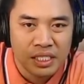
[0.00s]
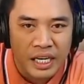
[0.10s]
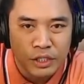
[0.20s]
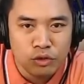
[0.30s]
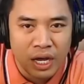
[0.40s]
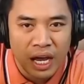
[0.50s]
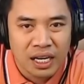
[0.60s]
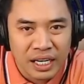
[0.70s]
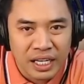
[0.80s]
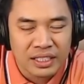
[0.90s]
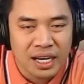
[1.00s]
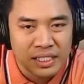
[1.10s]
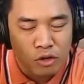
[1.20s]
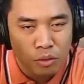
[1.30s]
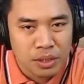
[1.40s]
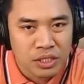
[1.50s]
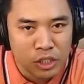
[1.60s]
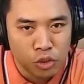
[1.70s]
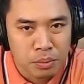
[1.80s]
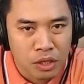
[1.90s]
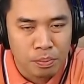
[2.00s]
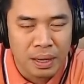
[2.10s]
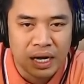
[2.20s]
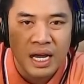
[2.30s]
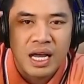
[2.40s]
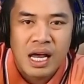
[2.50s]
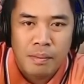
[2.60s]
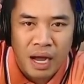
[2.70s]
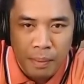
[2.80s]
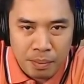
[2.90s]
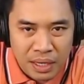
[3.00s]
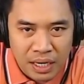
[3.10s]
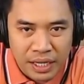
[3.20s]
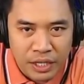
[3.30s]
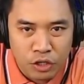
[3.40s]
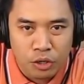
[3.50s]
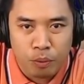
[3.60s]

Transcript: click nyo na ang link na nasa comment section below para makapamili kayo.